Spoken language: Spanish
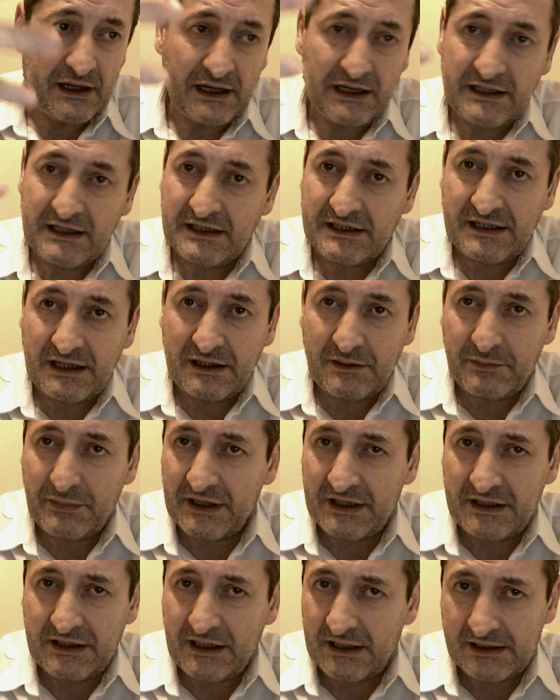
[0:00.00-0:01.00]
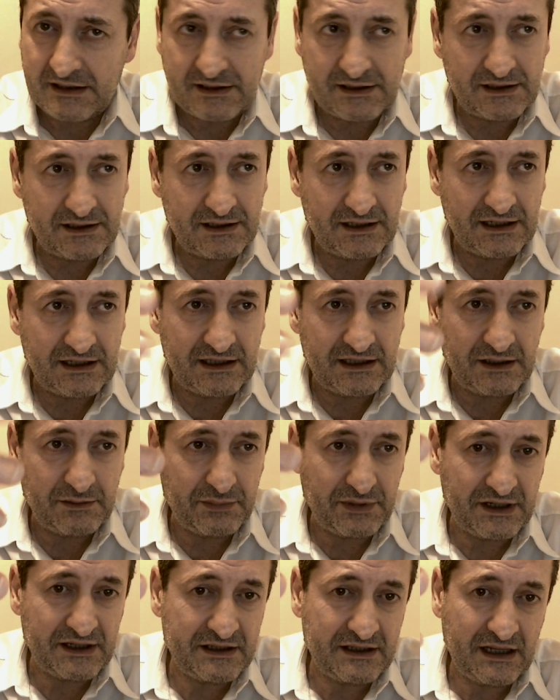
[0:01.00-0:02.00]
Este es el pretest. Este
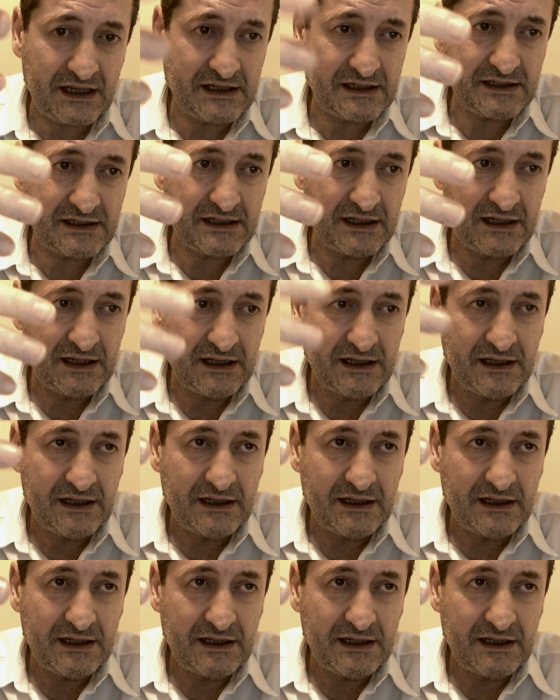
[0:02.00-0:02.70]
pretest